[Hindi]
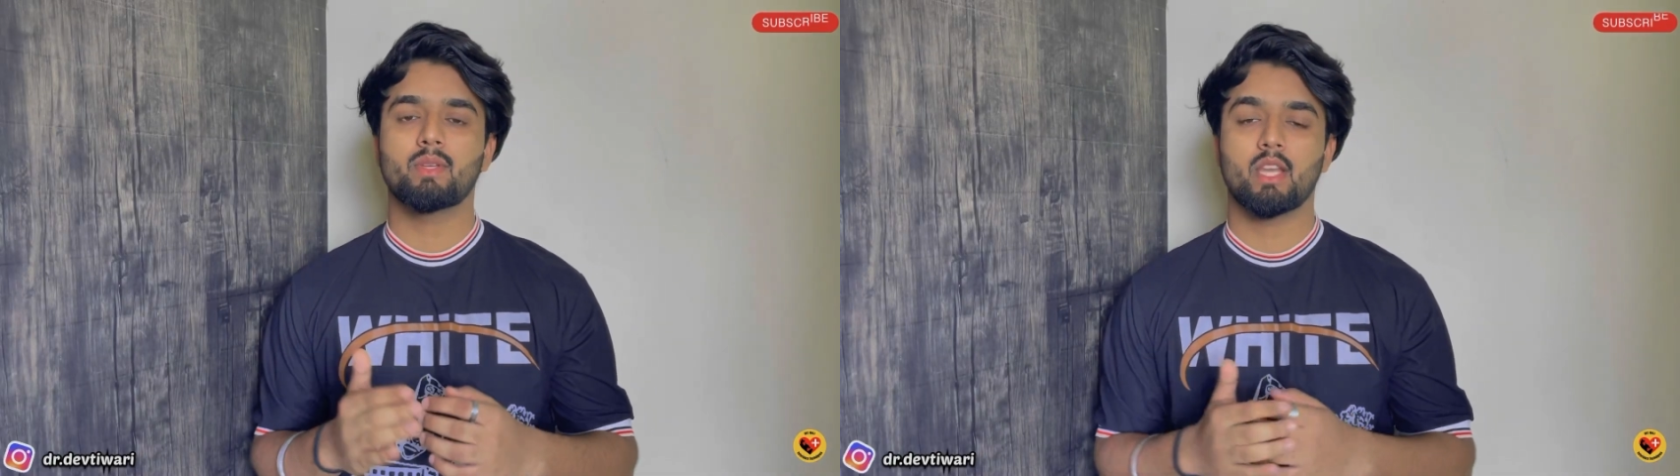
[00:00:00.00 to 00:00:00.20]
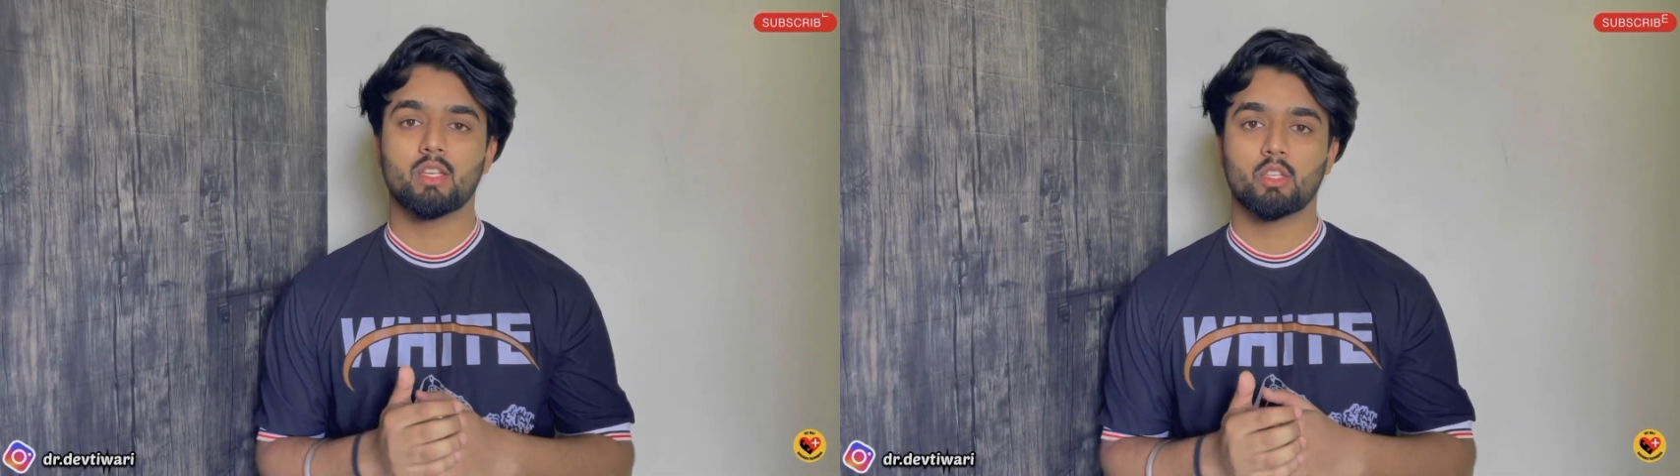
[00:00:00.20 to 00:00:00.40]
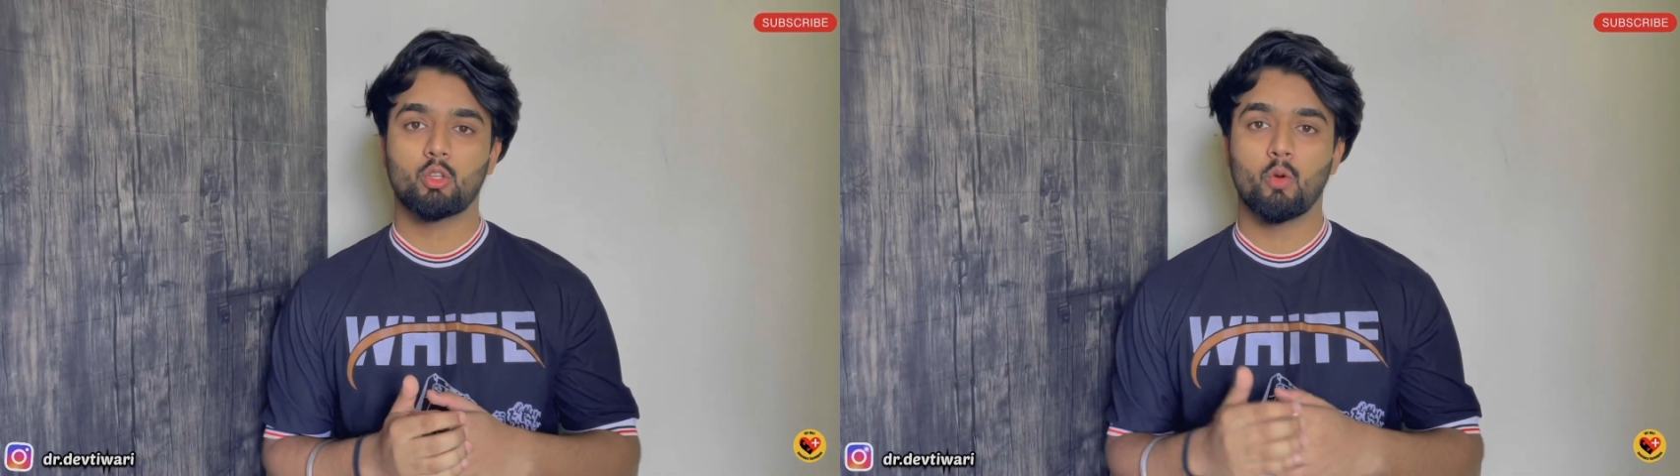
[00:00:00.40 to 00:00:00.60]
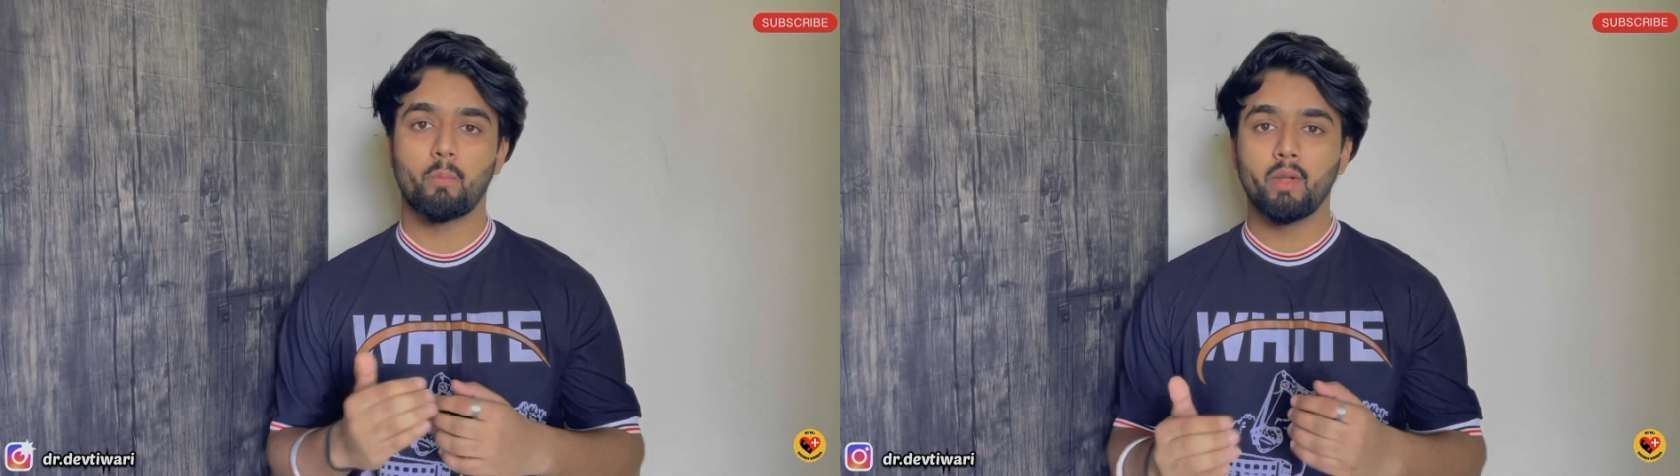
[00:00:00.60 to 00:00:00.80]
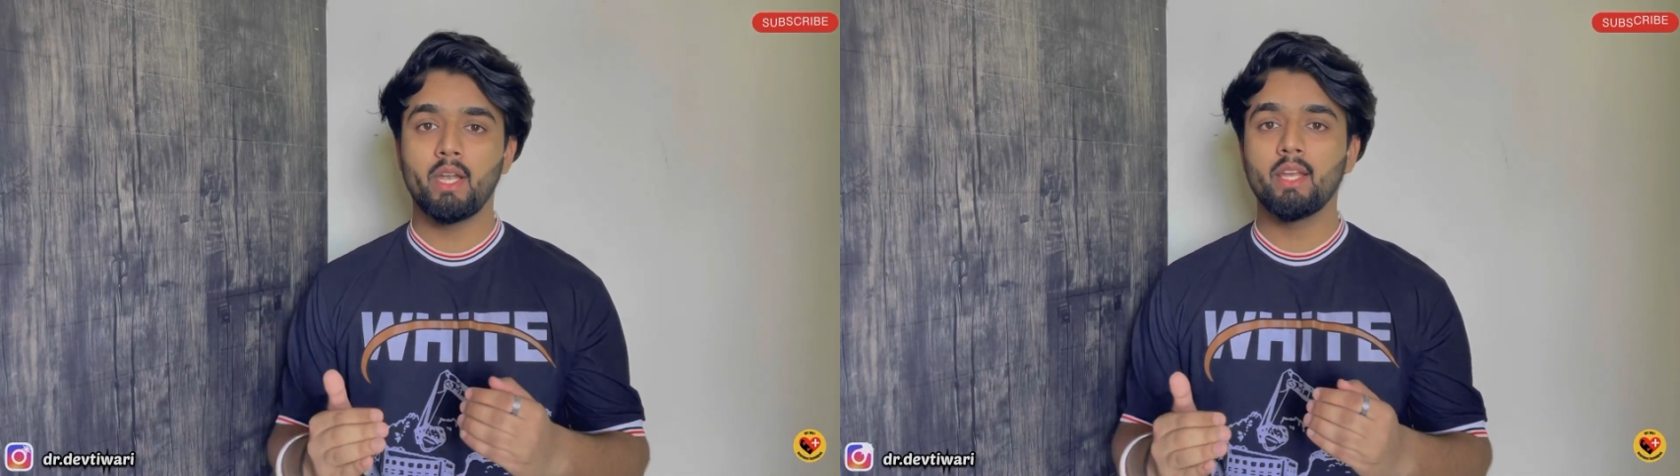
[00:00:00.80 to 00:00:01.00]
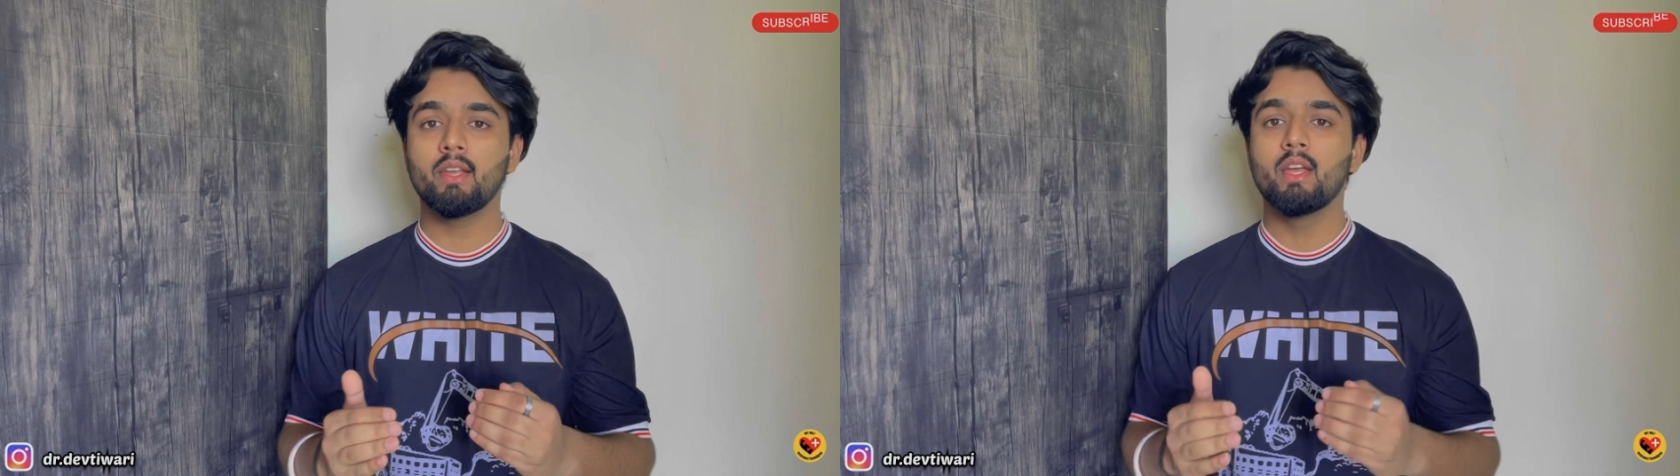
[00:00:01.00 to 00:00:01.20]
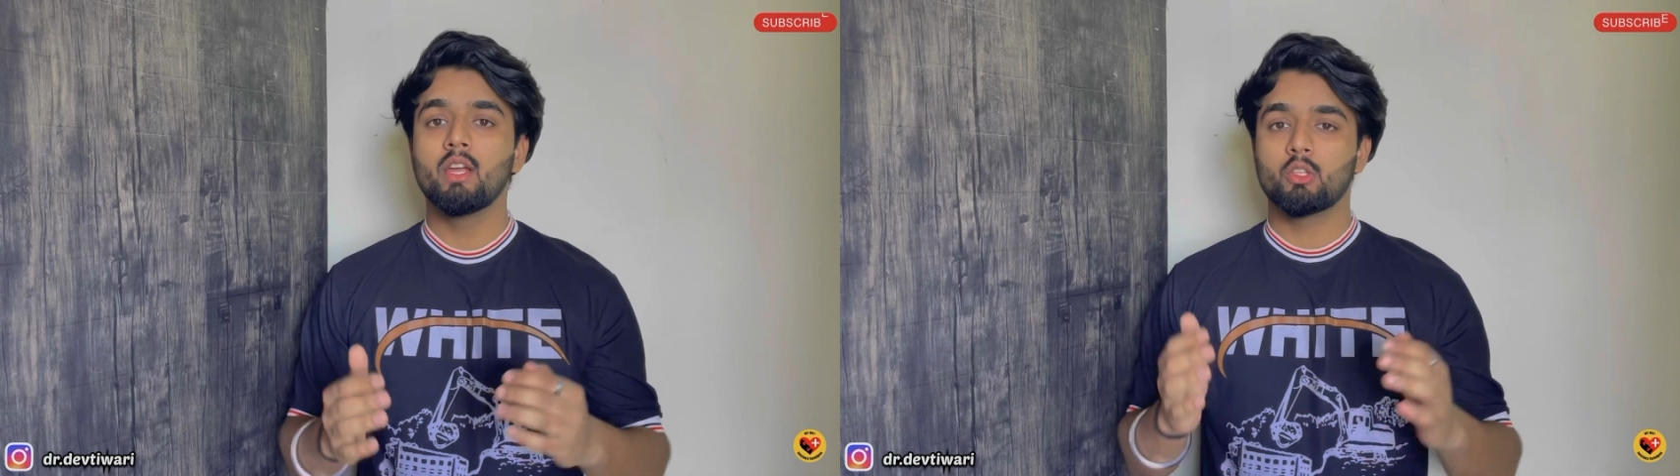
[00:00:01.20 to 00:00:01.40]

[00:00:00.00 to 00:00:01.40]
में जा सकते हो ब्रीडिंग